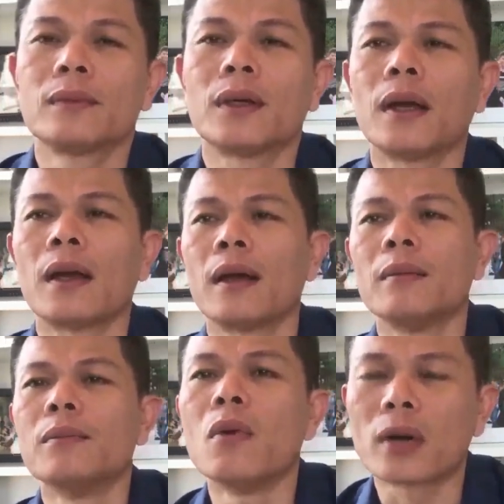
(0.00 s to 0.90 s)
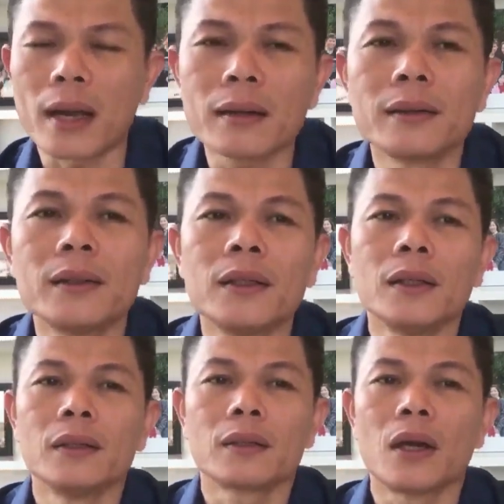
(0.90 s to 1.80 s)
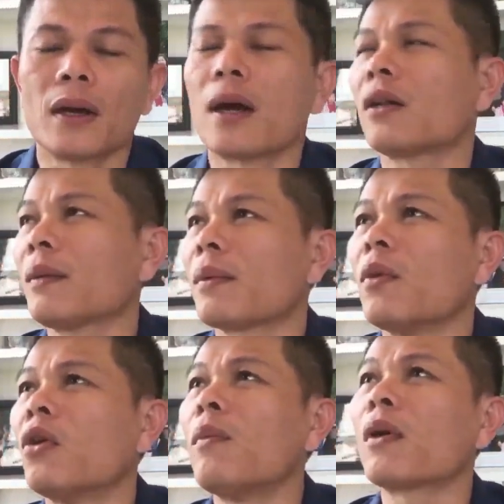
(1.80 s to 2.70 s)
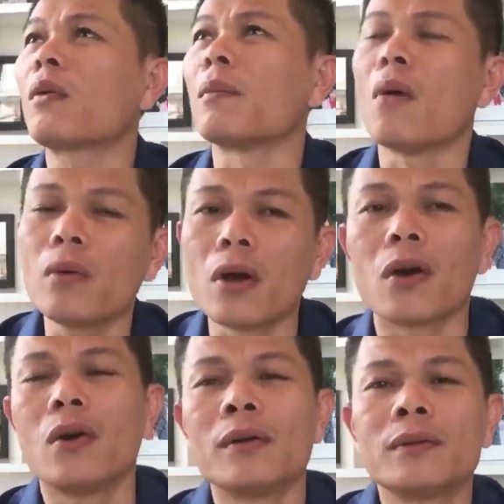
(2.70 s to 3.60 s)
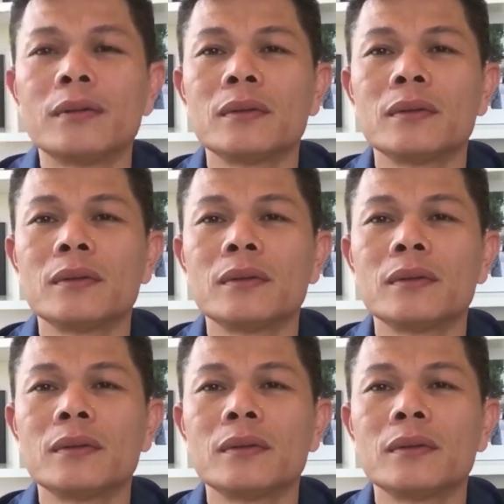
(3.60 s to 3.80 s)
à, mua đất thời đó thì mình mua một lúc là 4 lô luôn